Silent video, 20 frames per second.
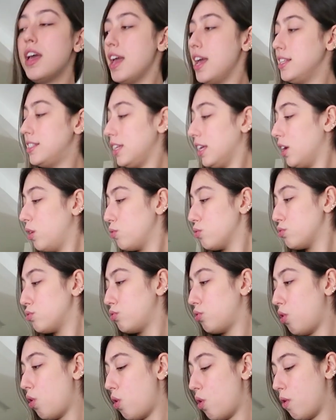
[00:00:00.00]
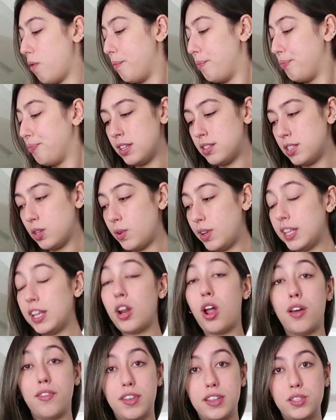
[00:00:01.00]
Esse aqui custou
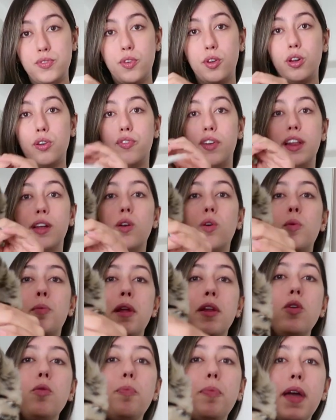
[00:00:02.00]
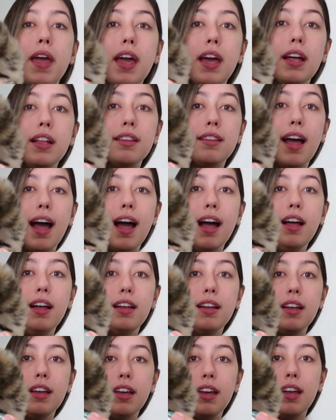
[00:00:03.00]
559. Esse foi o que eu falei que eu comprei no P, tá?